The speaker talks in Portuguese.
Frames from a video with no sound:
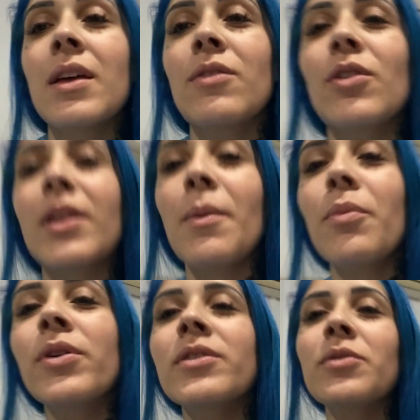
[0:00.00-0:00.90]
Tô até
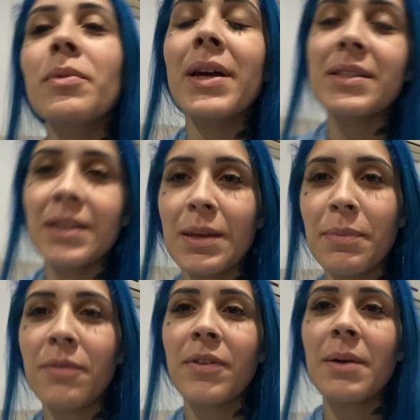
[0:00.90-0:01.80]
apoiando o braço aqui
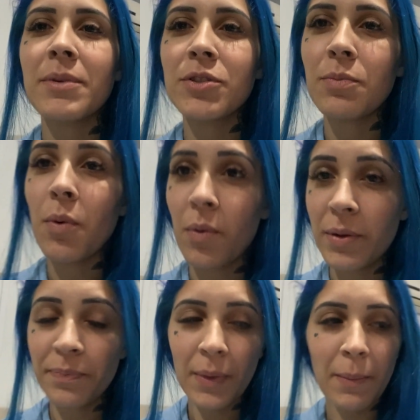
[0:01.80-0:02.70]
pra ficar mais de
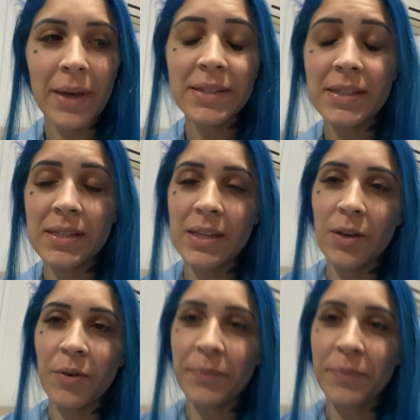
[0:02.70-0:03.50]
boa. Mas assim, ó,